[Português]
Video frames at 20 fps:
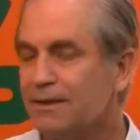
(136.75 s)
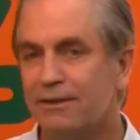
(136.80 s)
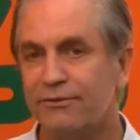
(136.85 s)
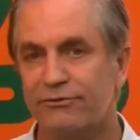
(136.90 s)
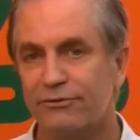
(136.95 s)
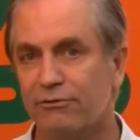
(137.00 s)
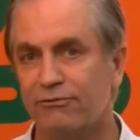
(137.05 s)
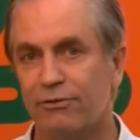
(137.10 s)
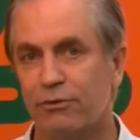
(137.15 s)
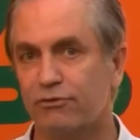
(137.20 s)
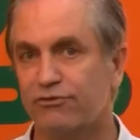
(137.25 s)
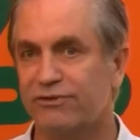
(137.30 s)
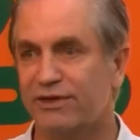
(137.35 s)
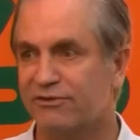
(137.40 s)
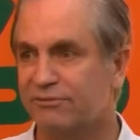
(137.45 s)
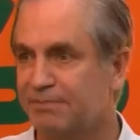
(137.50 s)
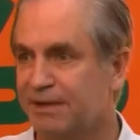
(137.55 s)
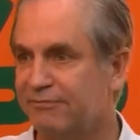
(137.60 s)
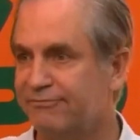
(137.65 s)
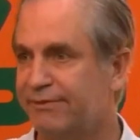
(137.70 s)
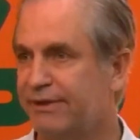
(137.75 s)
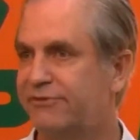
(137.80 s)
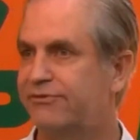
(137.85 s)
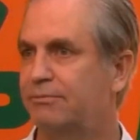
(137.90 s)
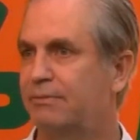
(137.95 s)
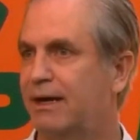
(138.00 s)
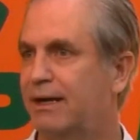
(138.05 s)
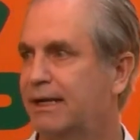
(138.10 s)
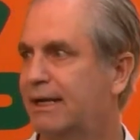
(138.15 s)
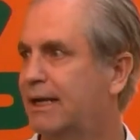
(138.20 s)
São os ex-prefeitos
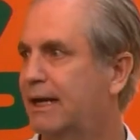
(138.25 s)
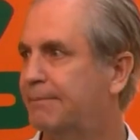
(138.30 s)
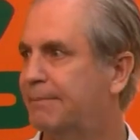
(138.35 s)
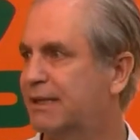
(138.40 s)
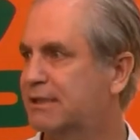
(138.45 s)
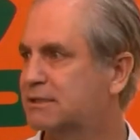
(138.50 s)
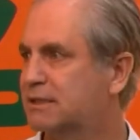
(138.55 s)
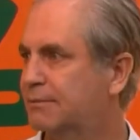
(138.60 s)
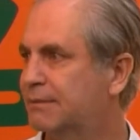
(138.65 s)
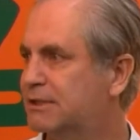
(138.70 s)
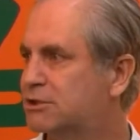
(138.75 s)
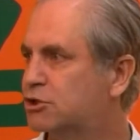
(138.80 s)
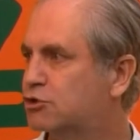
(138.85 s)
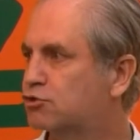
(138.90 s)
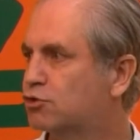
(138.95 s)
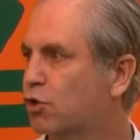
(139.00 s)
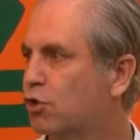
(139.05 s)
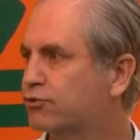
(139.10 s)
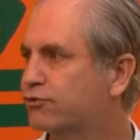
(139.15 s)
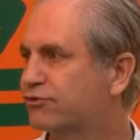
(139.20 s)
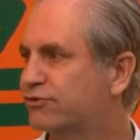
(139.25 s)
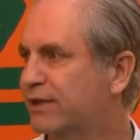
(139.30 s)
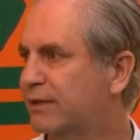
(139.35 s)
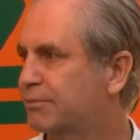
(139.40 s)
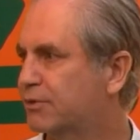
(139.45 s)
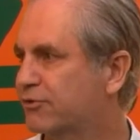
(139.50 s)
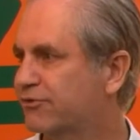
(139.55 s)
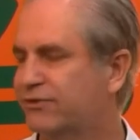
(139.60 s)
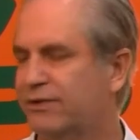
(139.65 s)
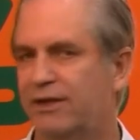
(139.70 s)
de Maringá, praticamente todos têm
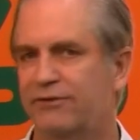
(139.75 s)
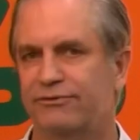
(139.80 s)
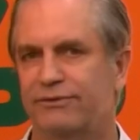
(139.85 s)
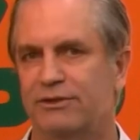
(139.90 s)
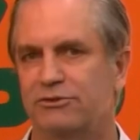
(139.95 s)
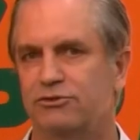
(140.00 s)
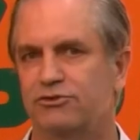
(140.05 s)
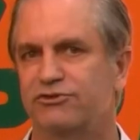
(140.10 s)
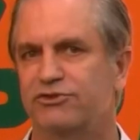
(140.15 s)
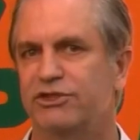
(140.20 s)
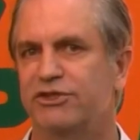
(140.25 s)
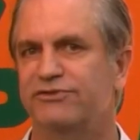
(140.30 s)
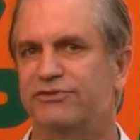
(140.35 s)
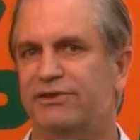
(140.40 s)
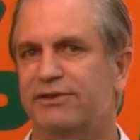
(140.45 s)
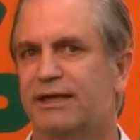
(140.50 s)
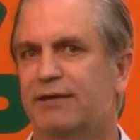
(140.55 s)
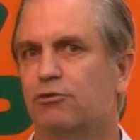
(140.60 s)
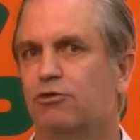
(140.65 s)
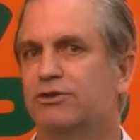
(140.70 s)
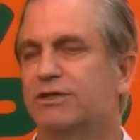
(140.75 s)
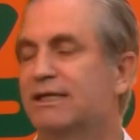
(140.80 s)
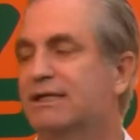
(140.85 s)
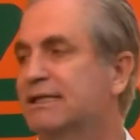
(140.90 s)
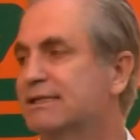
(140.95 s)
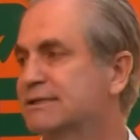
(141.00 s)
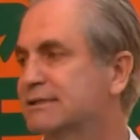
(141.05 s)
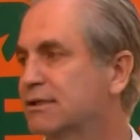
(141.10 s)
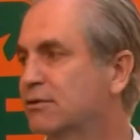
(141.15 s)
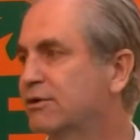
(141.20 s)
processo na justiça, têm
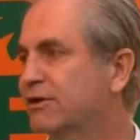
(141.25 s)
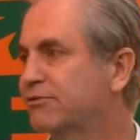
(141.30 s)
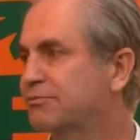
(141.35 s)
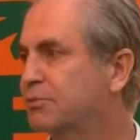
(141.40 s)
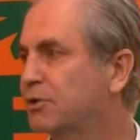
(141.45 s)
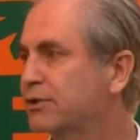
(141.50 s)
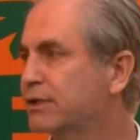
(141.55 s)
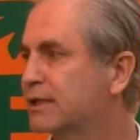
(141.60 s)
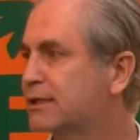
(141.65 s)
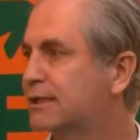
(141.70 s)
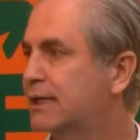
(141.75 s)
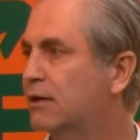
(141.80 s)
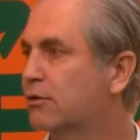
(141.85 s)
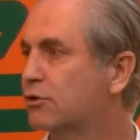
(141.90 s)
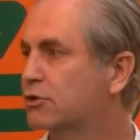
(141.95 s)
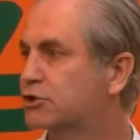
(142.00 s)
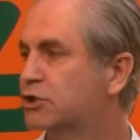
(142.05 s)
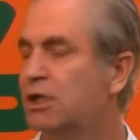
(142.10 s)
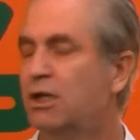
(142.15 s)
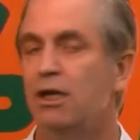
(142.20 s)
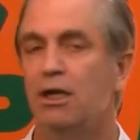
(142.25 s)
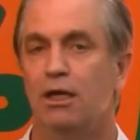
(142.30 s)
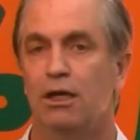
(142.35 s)
condenação, respondem até hoje.